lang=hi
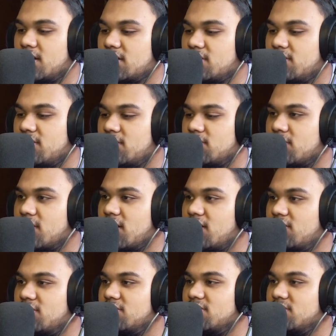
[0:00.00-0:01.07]
खाते ये लोग
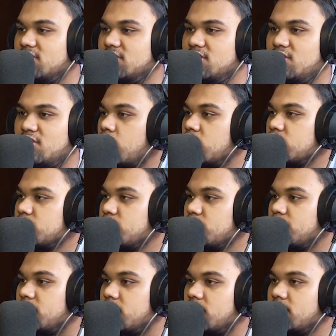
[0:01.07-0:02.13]
खाओ जिलॉज वो
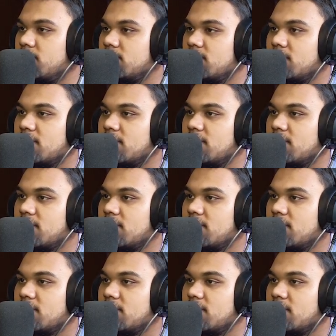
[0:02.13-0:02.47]
बनाओ